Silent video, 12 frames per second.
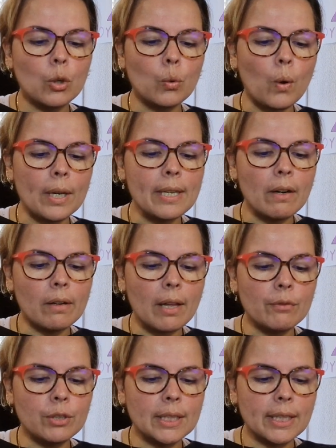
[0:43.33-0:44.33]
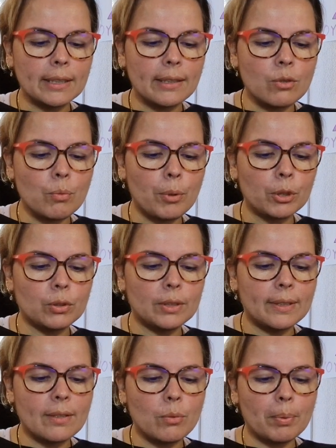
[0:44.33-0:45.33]
Croyez en l'avenir et des
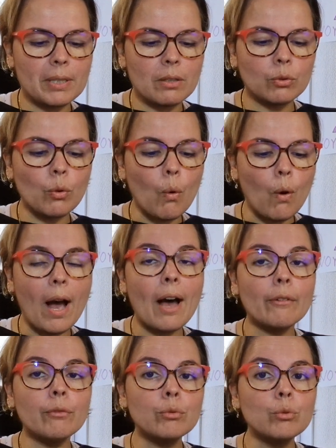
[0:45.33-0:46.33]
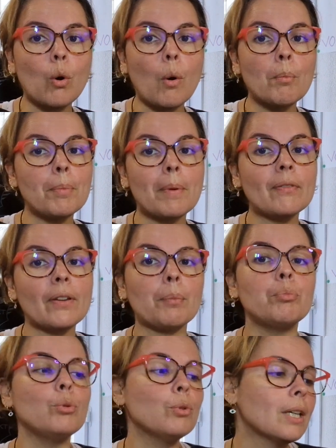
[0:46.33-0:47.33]
opportunités se présenteront à vous. On ne peut pas faire
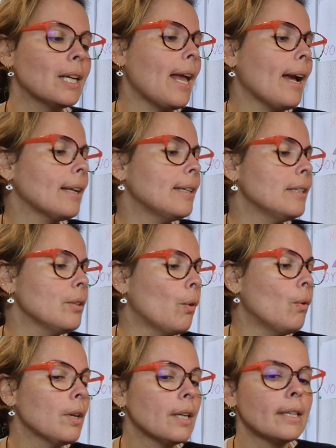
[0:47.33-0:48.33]
plus clair les lions.